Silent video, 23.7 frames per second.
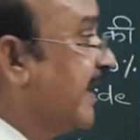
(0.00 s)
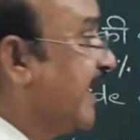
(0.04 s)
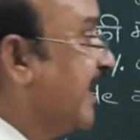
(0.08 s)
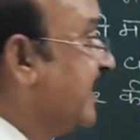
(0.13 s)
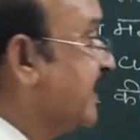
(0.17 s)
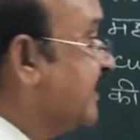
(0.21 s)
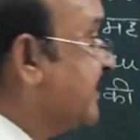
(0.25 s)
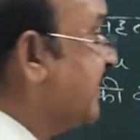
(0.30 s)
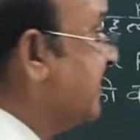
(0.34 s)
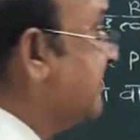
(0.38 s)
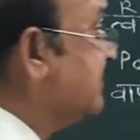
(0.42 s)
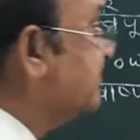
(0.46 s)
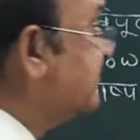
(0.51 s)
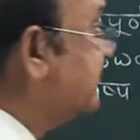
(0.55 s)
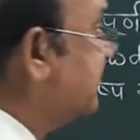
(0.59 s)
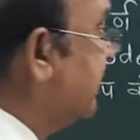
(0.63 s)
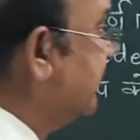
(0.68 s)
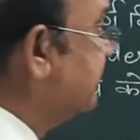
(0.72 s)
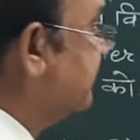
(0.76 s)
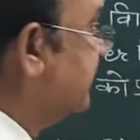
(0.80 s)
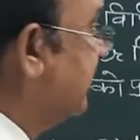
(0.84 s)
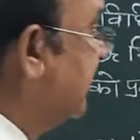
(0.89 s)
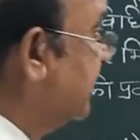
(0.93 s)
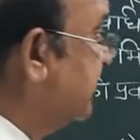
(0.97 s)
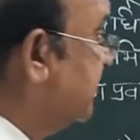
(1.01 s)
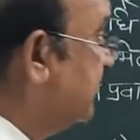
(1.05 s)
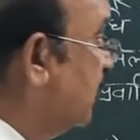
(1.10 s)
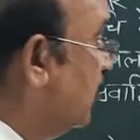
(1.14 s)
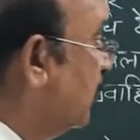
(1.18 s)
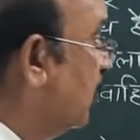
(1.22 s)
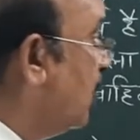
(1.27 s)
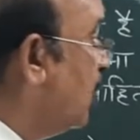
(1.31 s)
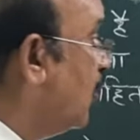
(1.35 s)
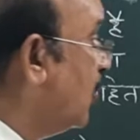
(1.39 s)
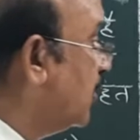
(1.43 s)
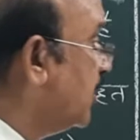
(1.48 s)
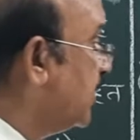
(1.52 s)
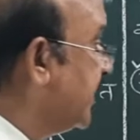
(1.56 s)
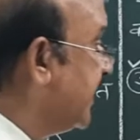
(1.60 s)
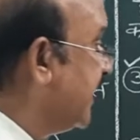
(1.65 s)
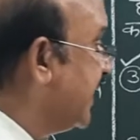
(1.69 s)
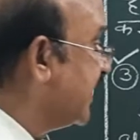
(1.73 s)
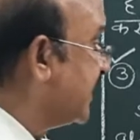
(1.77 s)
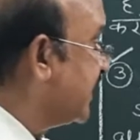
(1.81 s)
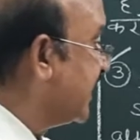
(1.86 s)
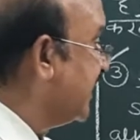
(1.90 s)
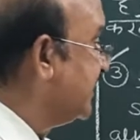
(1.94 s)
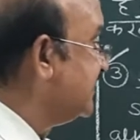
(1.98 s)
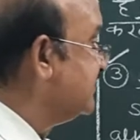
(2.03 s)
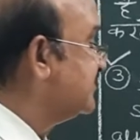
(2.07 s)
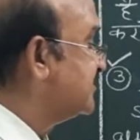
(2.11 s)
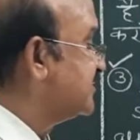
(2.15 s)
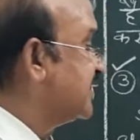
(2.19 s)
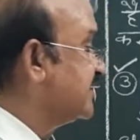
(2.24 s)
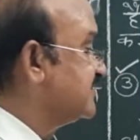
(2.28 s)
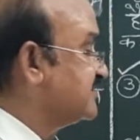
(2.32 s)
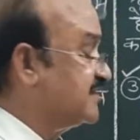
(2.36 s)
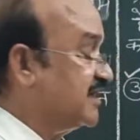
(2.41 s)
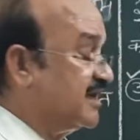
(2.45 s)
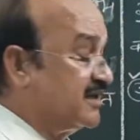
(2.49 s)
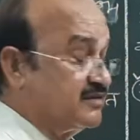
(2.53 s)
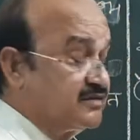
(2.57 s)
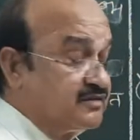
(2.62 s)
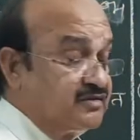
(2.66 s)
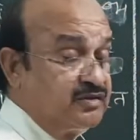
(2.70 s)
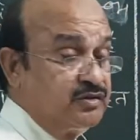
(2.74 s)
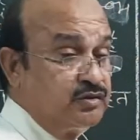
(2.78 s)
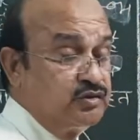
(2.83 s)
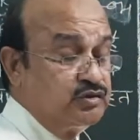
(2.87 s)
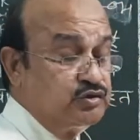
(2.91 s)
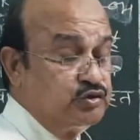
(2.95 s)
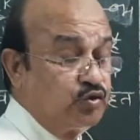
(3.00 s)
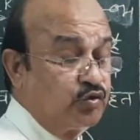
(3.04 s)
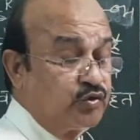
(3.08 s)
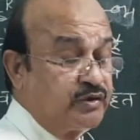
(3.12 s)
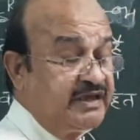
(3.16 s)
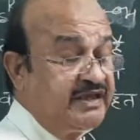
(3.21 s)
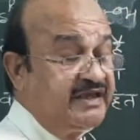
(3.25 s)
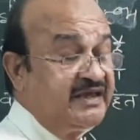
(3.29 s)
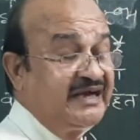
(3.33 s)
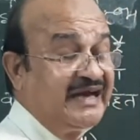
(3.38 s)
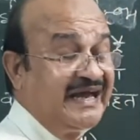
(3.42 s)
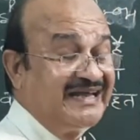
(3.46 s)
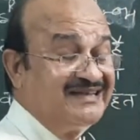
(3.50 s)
एल्किन्स के साथ और एल्काइंस के साथ जो कि